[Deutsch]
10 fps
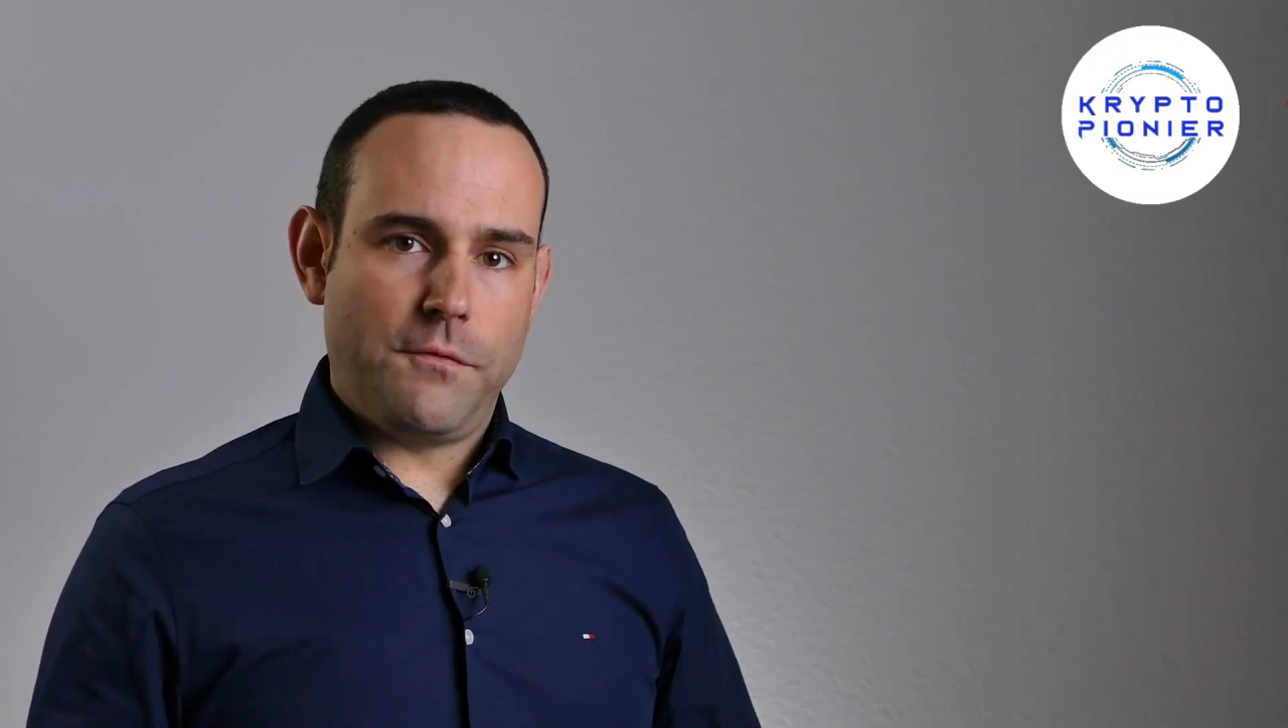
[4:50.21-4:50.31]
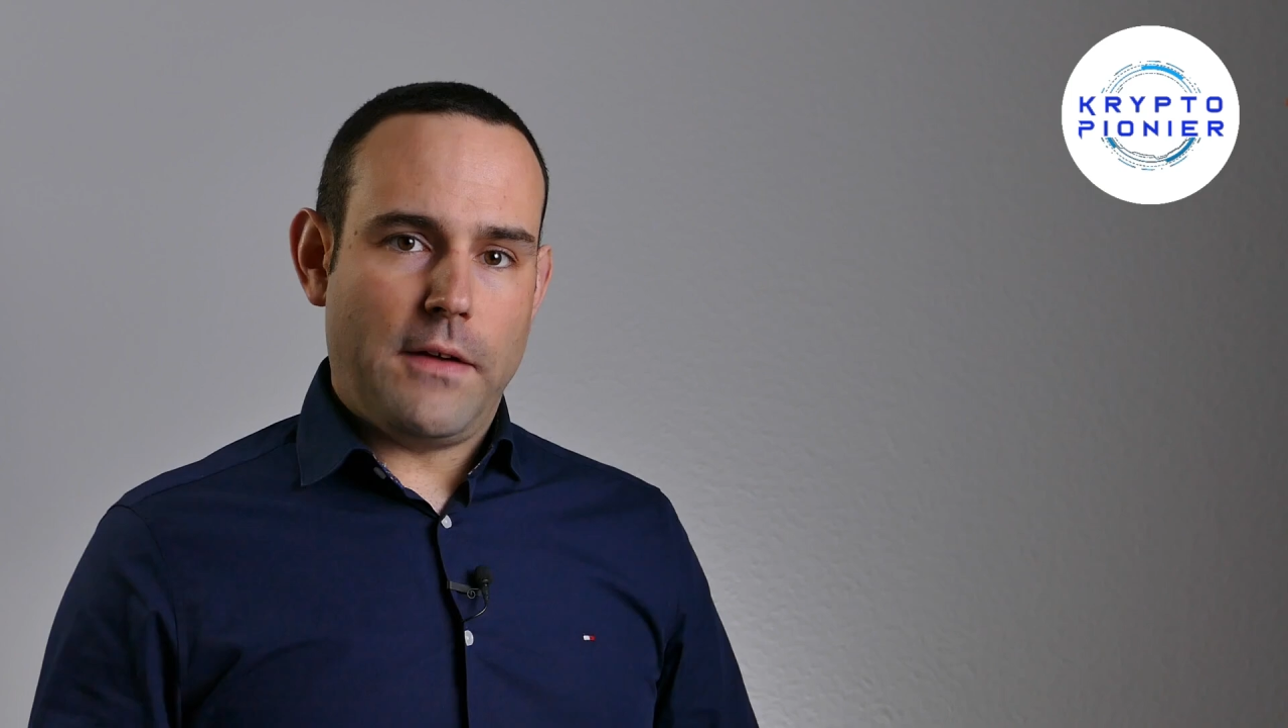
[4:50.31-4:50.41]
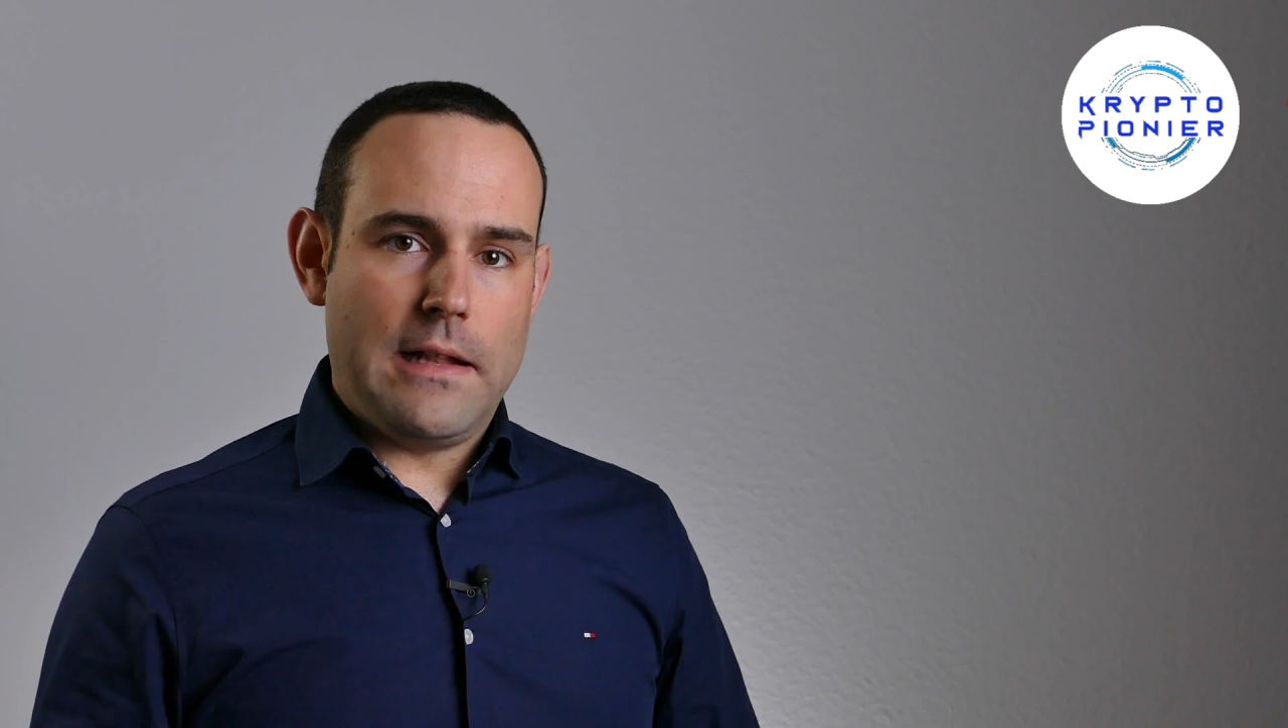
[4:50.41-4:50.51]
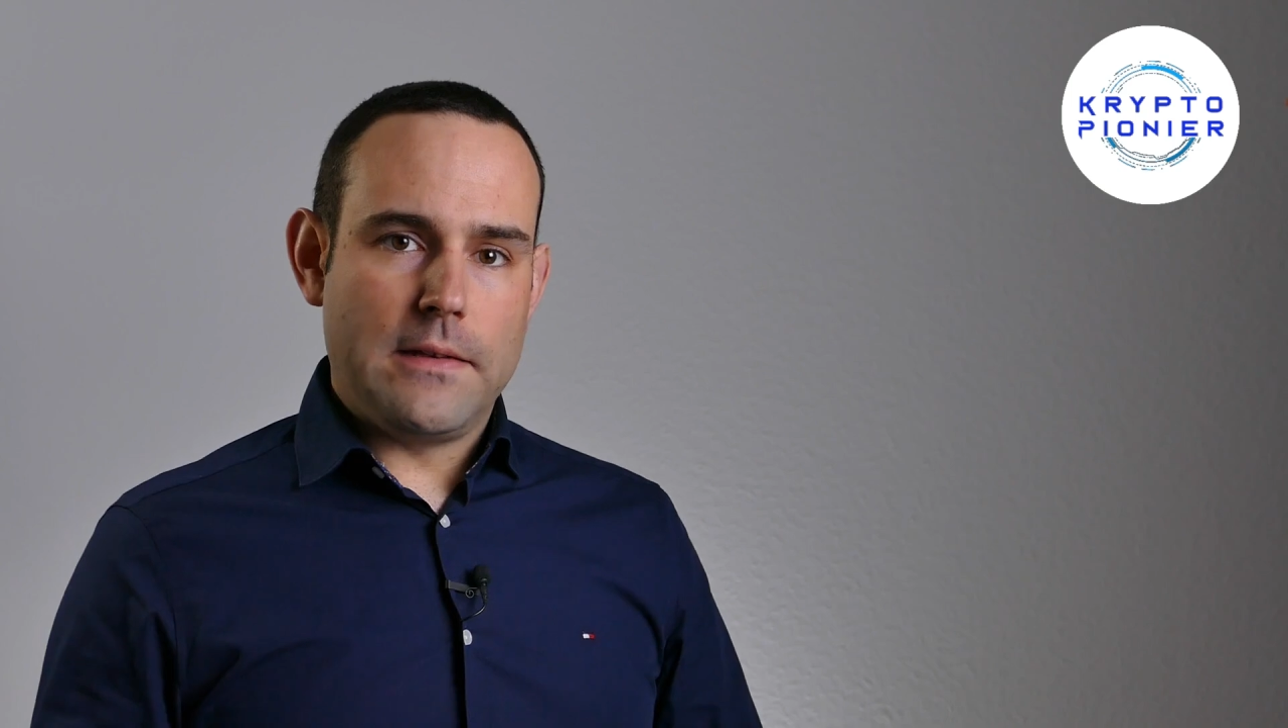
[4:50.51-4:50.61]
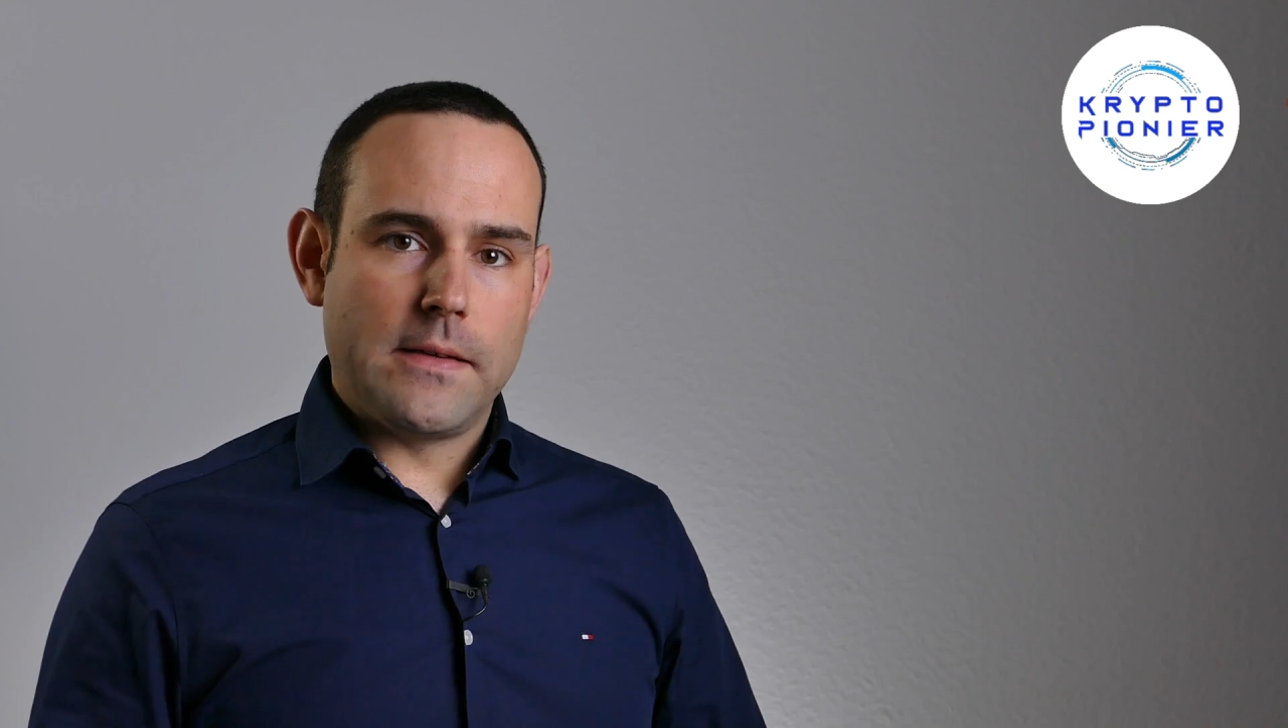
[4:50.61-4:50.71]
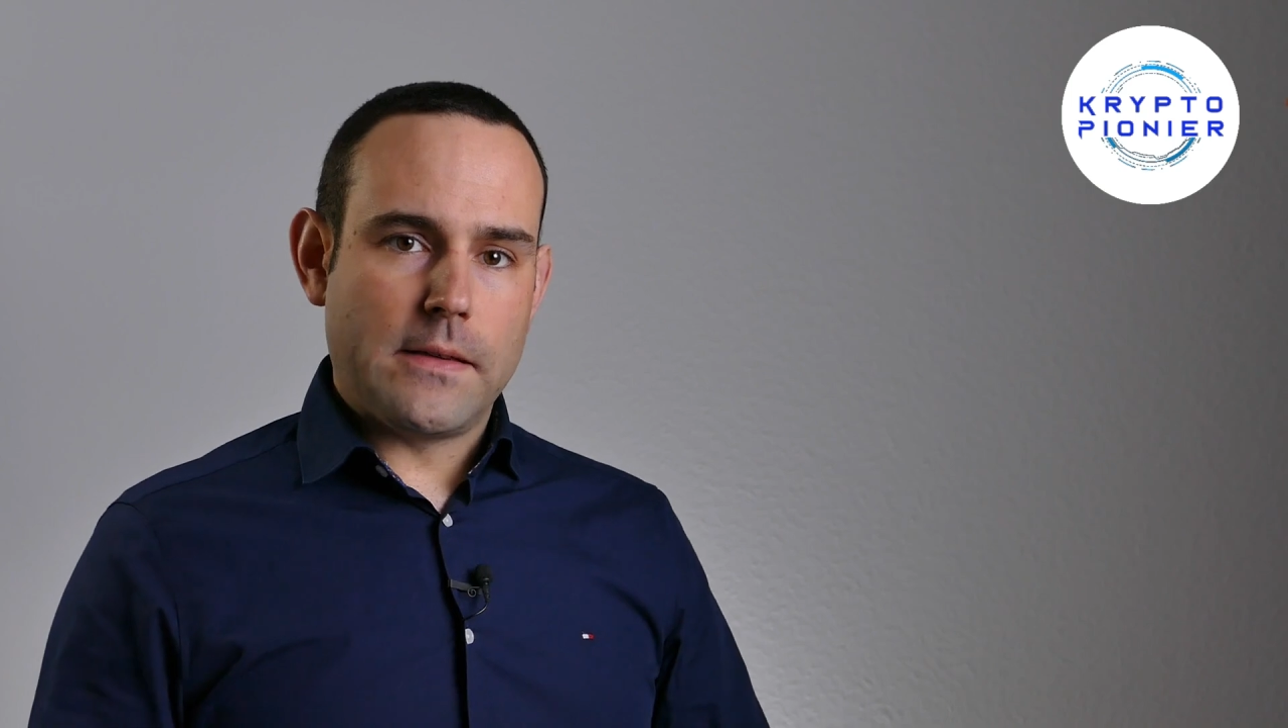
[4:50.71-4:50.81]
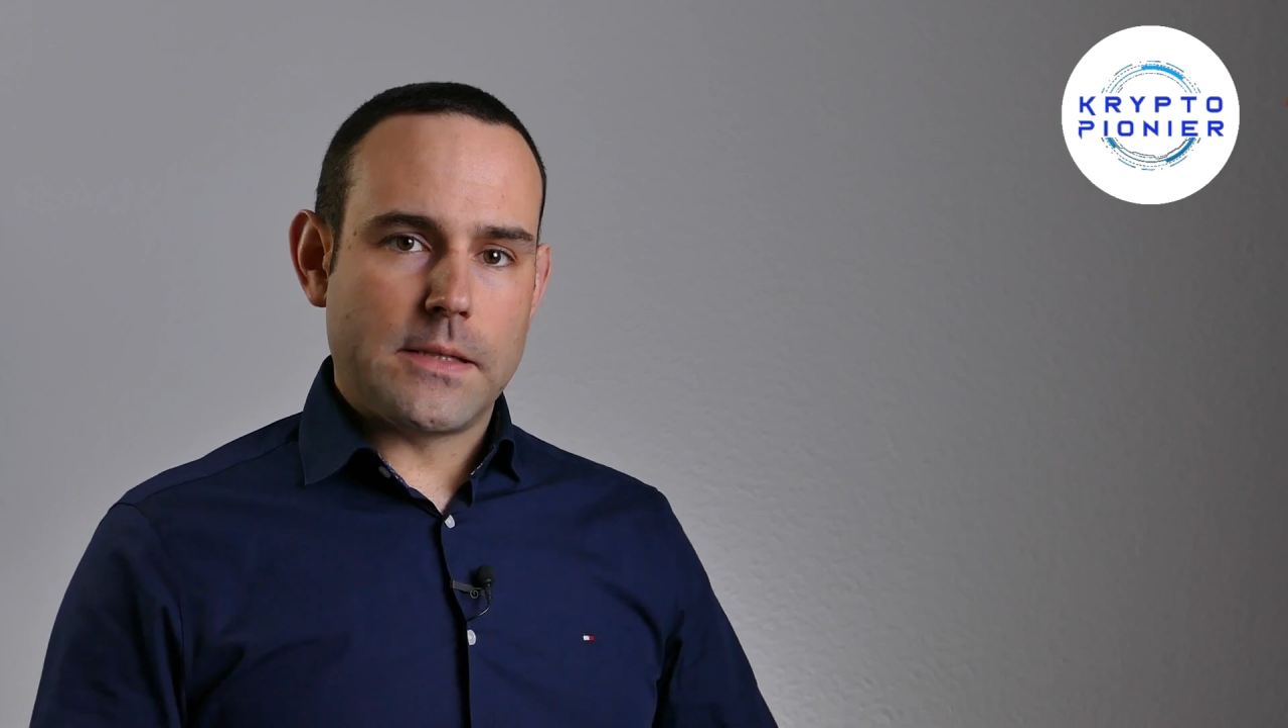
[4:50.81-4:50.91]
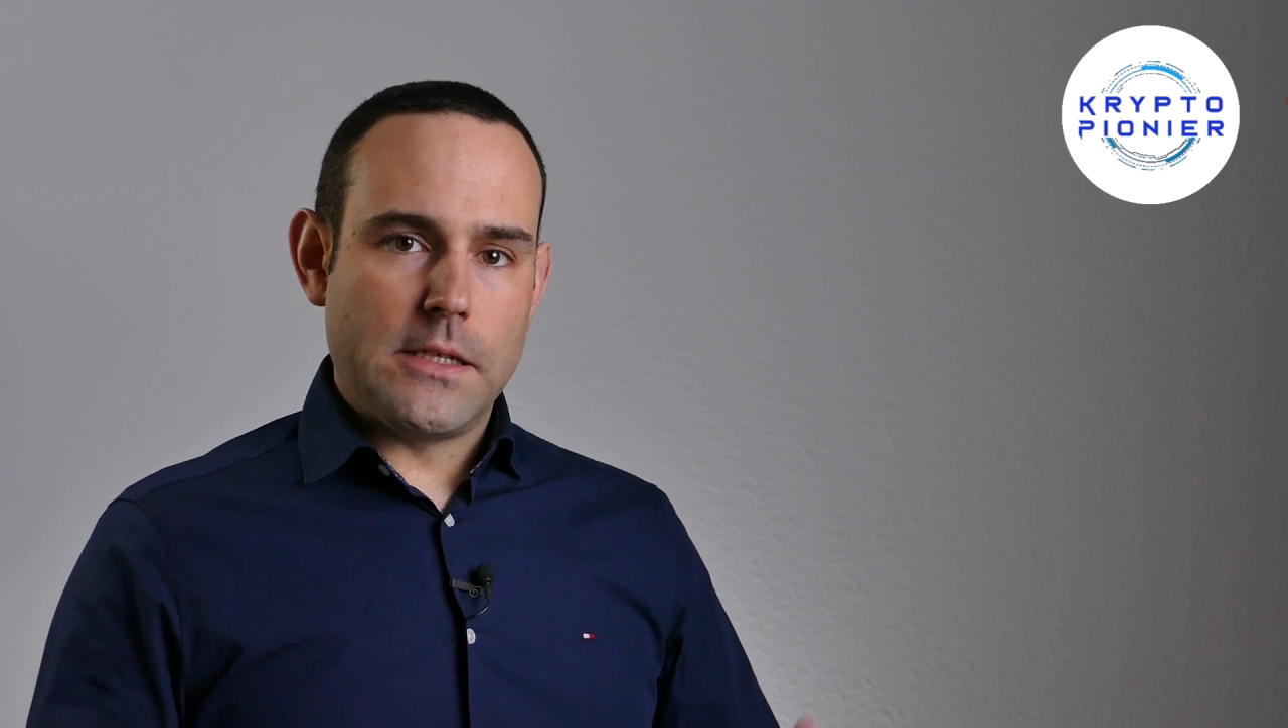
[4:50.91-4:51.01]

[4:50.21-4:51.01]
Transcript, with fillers: fällt das